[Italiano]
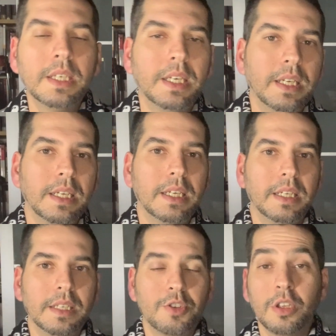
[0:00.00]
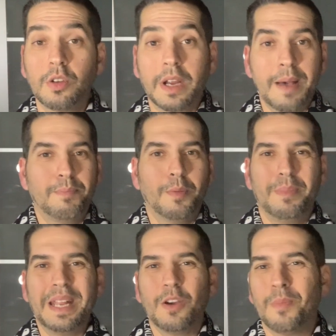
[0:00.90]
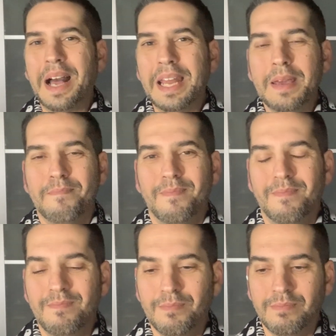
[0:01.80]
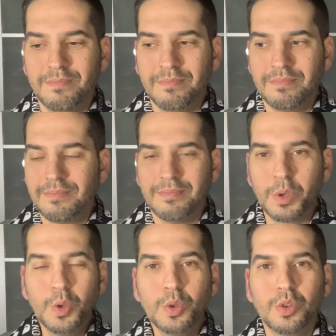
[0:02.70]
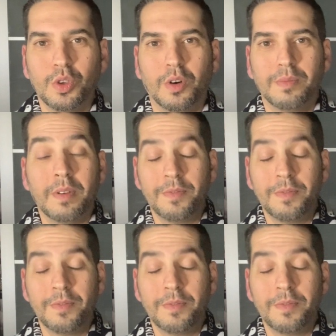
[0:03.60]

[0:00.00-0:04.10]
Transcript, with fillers: Eh, centrocampo bene o male mh, mm, brutto,